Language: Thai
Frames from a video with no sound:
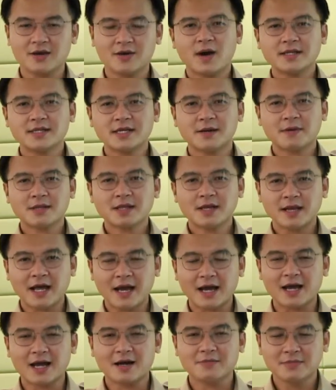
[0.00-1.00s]
ว่าจะพัฒ
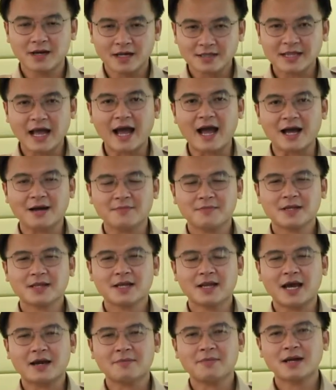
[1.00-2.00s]
นาเมืองตากพั
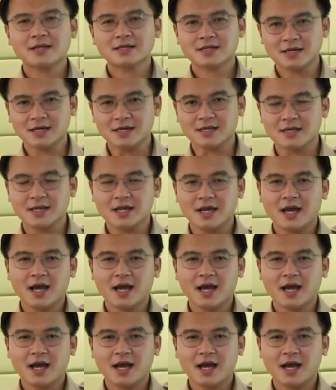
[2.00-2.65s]
ฒนาบ้านเกิด